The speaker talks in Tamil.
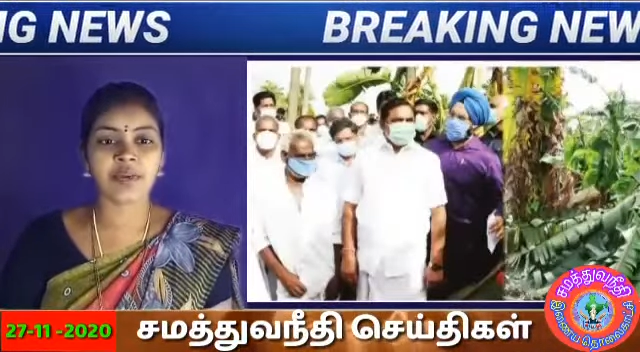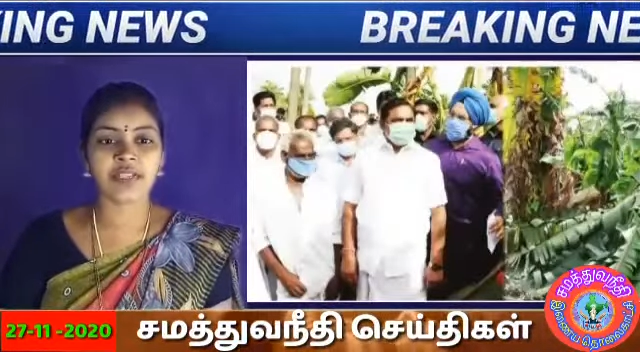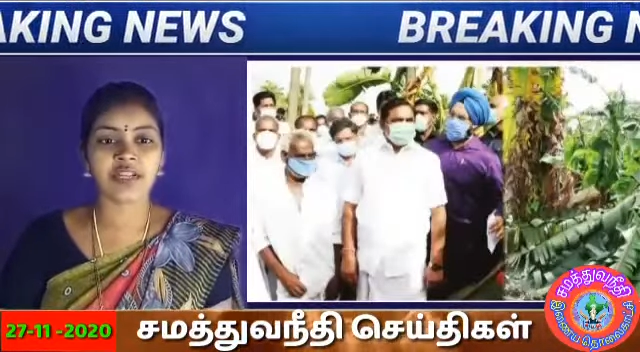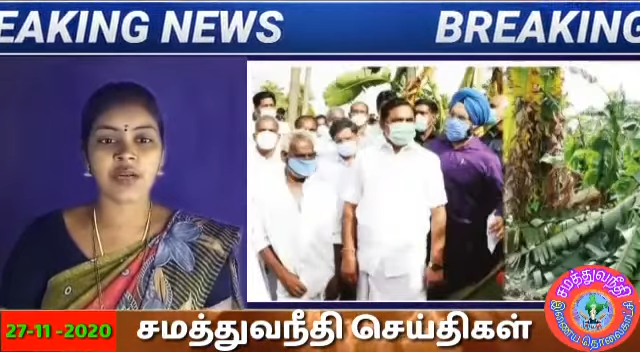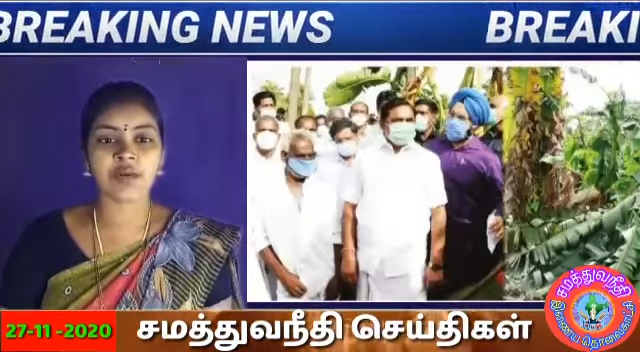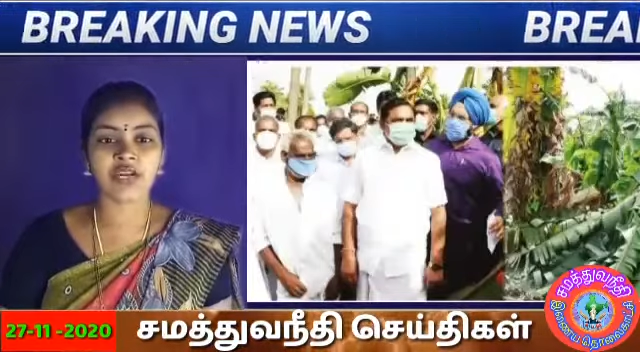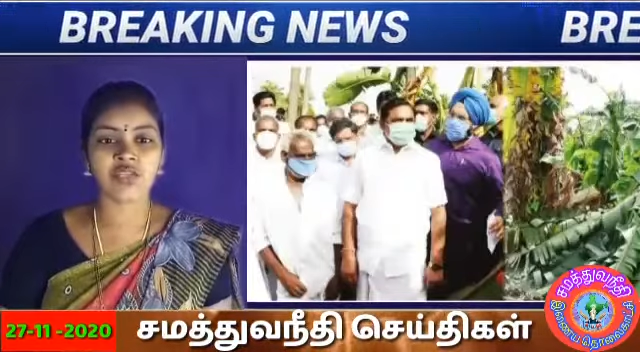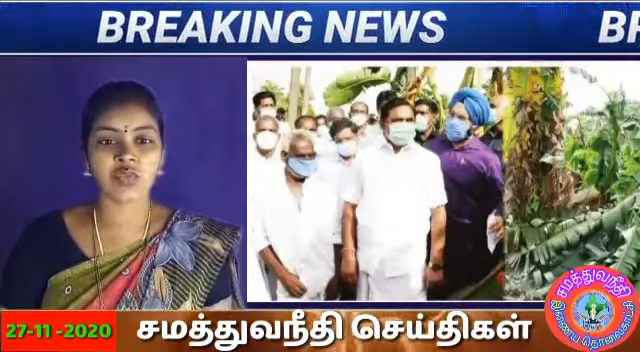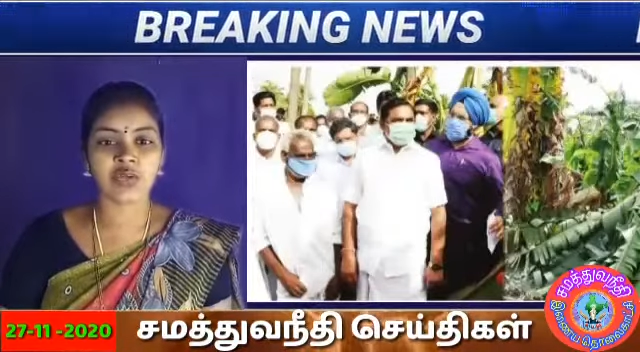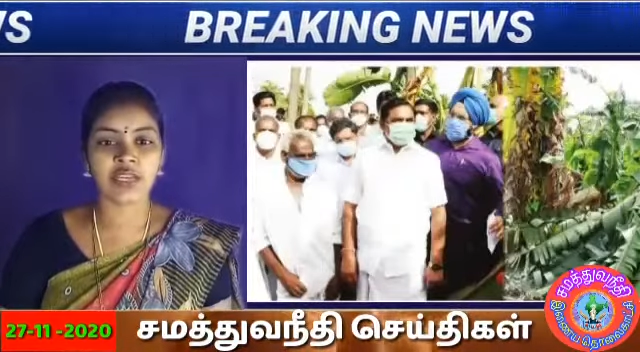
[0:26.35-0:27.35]
பதற்றமான
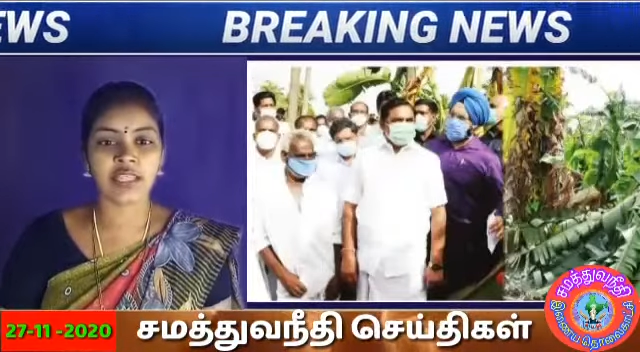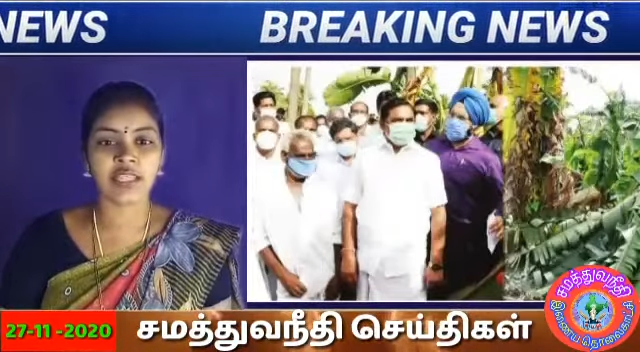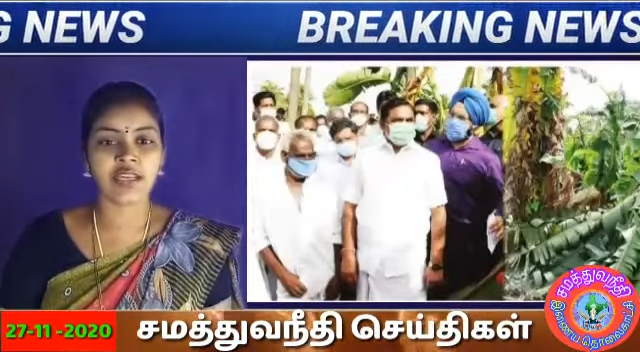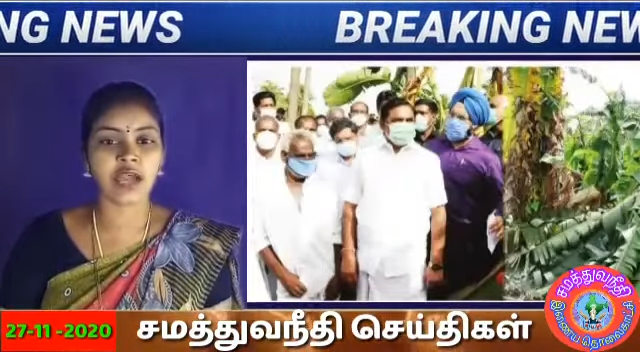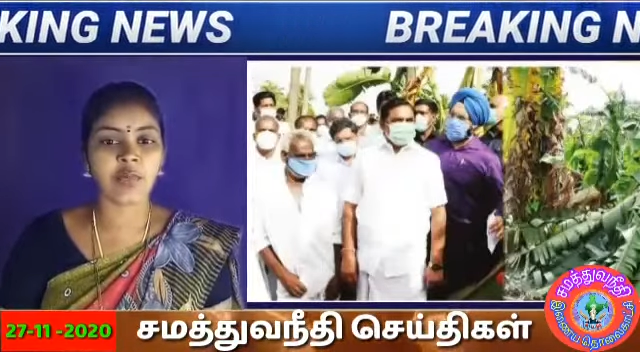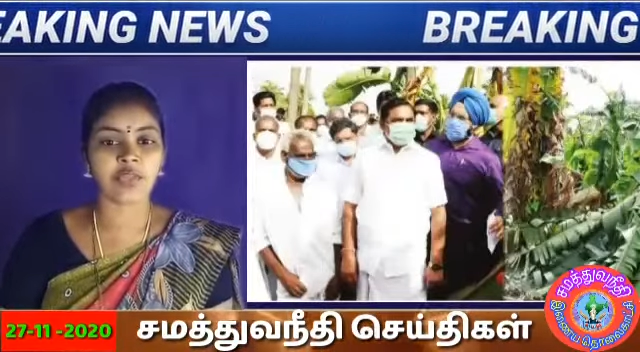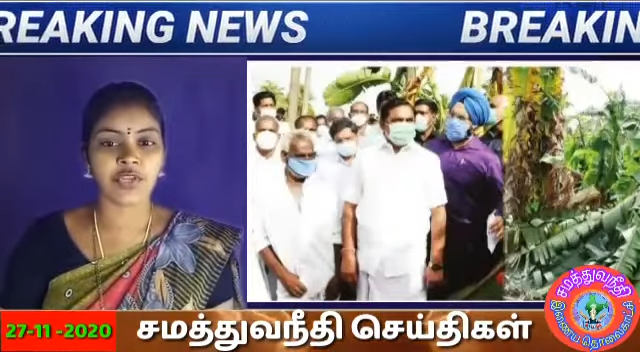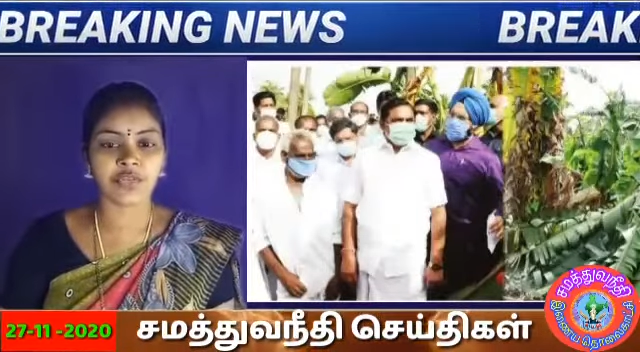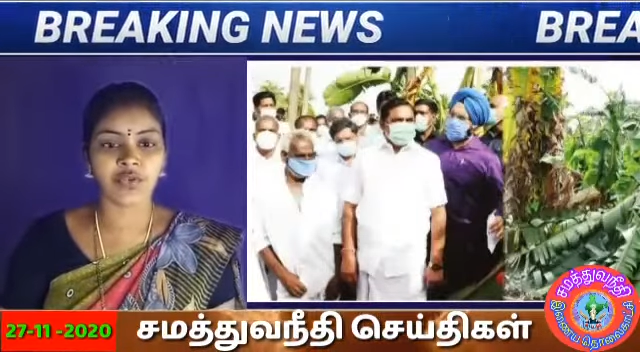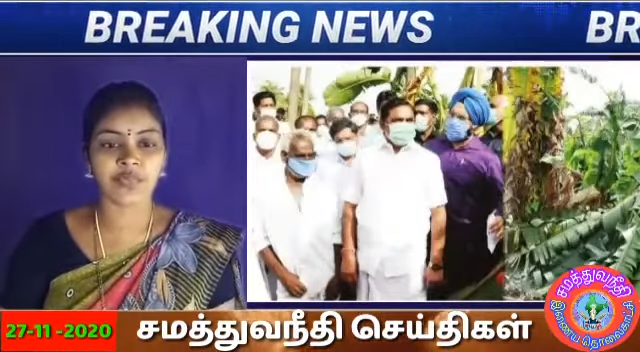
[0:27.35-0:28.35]
சூழ்நிலையில் நாம்
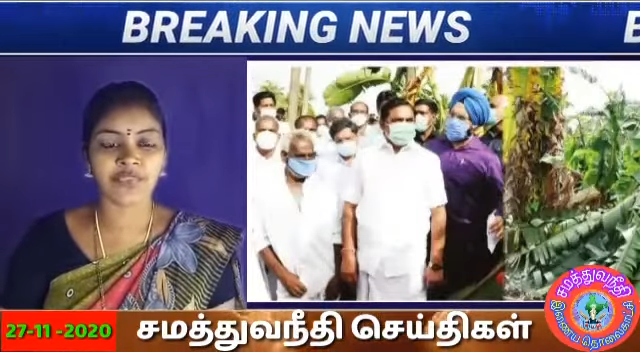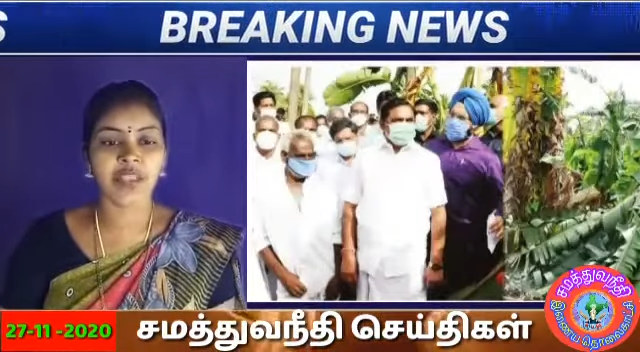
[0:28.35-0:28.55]
இருந்தோம்